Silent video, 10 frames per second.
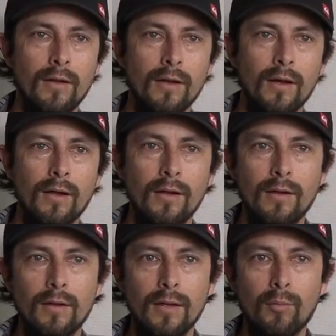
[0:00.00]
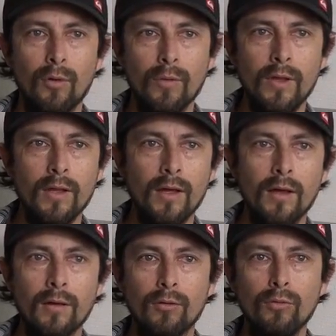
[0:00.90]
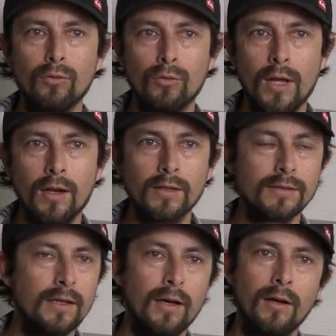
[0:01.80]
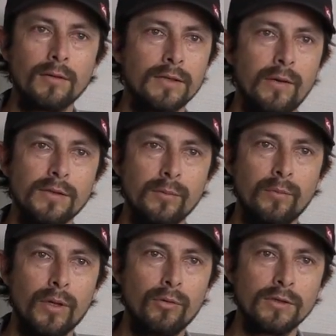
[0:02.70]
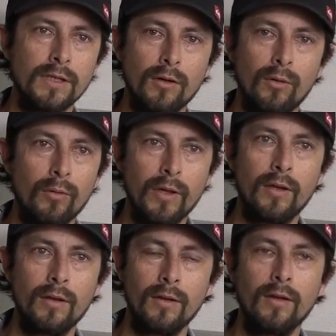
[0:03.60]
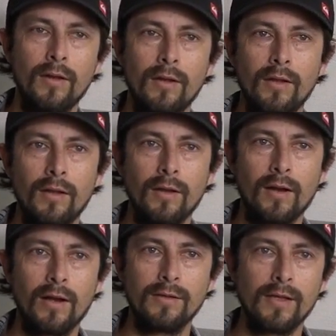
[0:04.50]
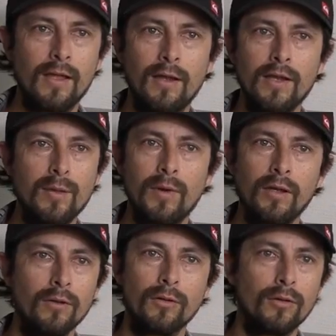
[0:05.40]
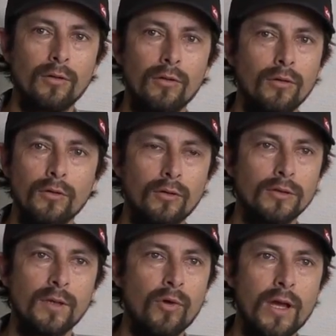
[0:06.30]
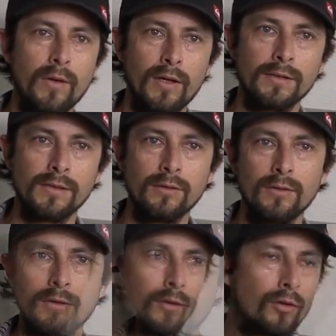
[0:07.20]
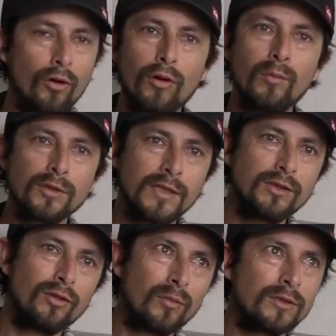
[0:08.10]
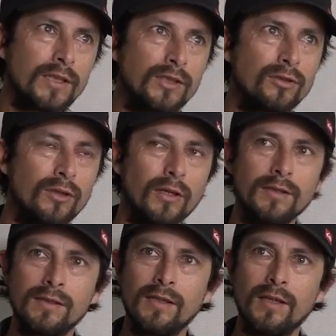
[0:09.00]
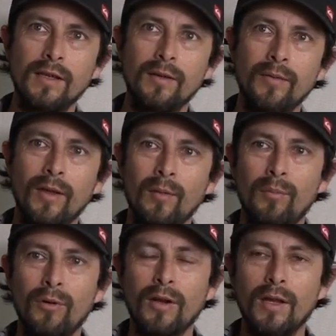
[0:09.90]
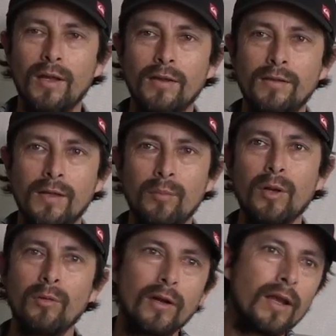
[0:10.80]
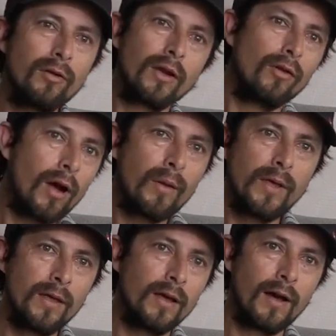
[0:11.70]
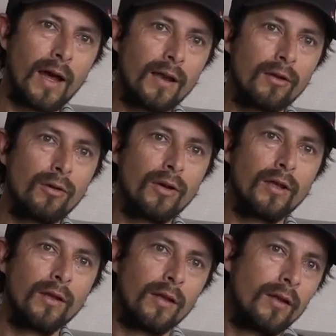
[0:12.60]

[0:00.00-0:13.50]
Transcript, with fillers: la movida cultural que está, sabes, en Perú está como bien enraizada en Lima y no, se mueve casi. Todo lo que hemos hecho lo hemos hecho este, porque siempre hemos creído que no había algo y,